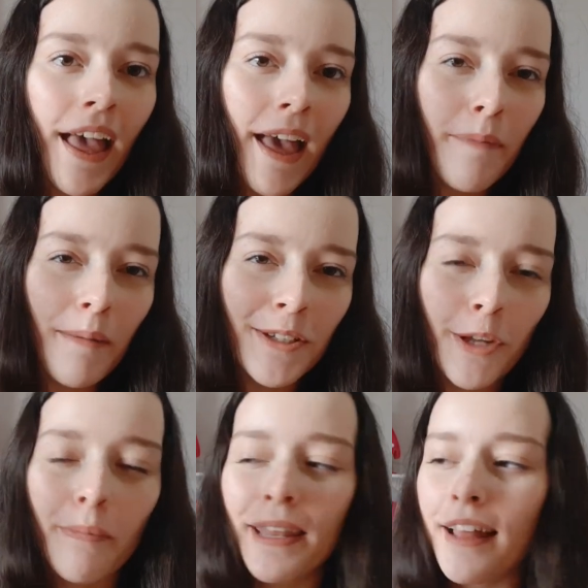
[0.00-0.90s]
É para
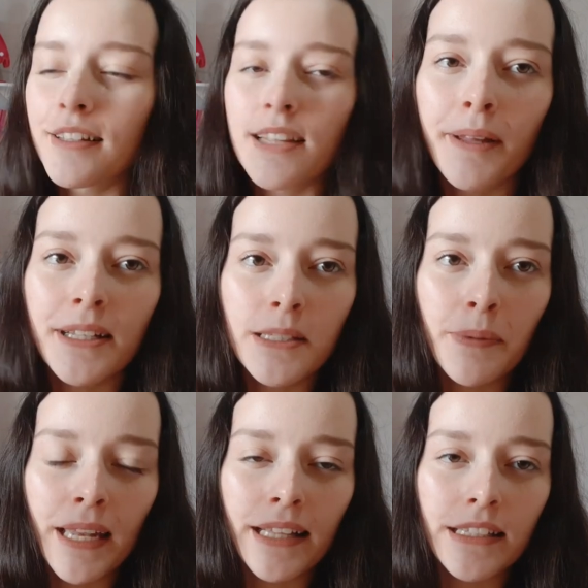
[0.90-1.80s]
mexer panela, aquelas
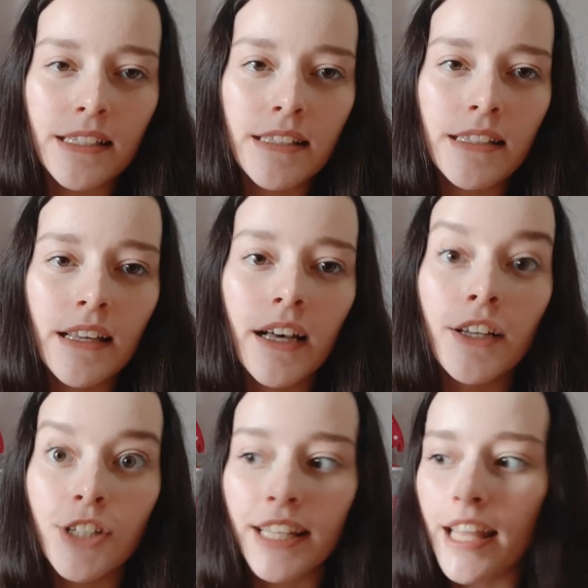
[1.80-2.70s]
panelas
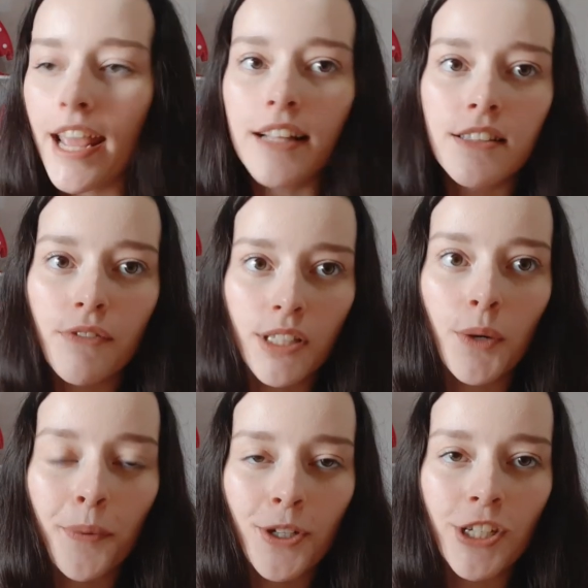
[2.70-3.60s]
antiaderentes que você
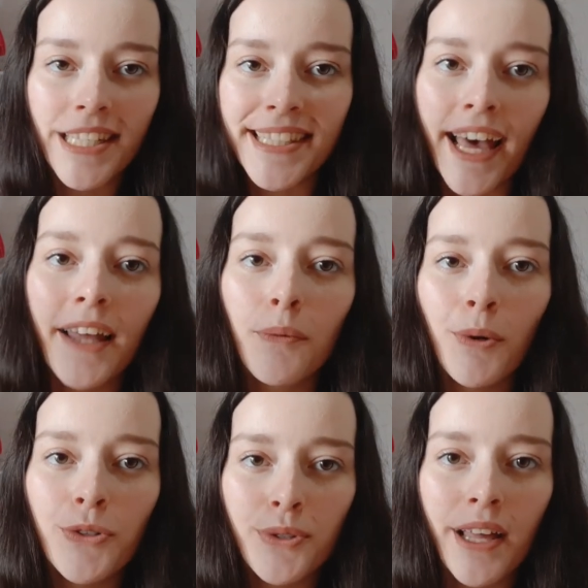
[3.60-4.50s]
não pode riscar, não
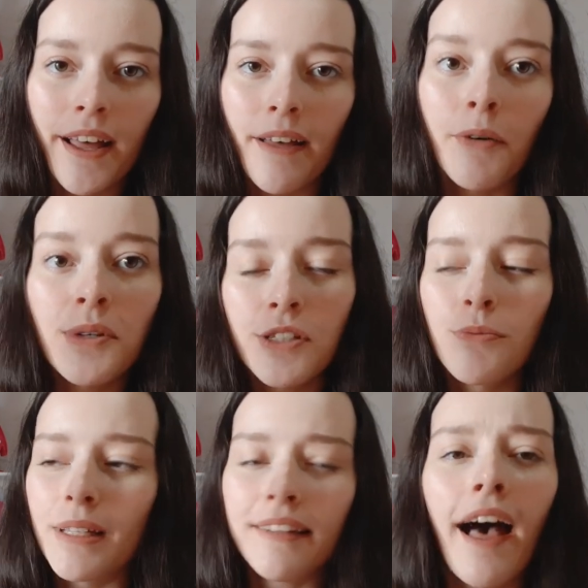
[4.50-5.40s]
pode usar coisa
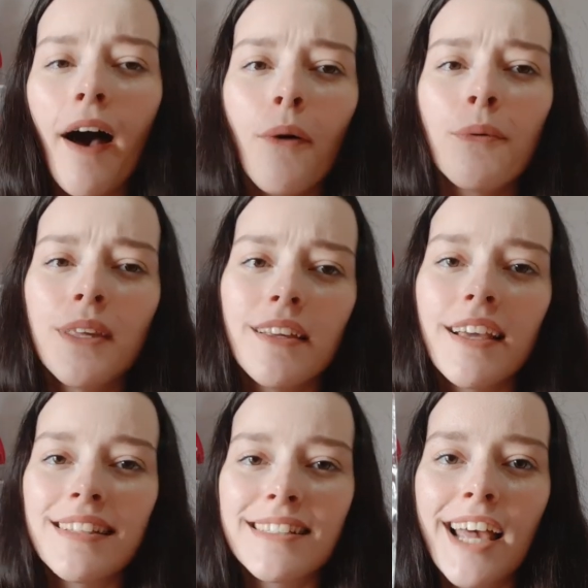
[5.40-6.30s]
de metal e
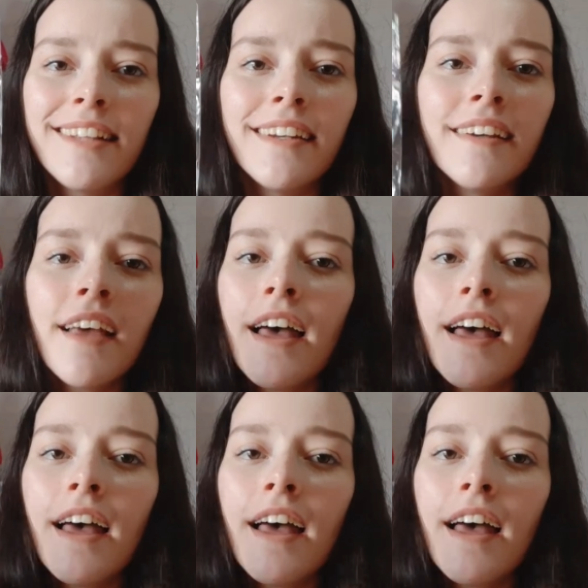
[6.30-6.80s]
etc.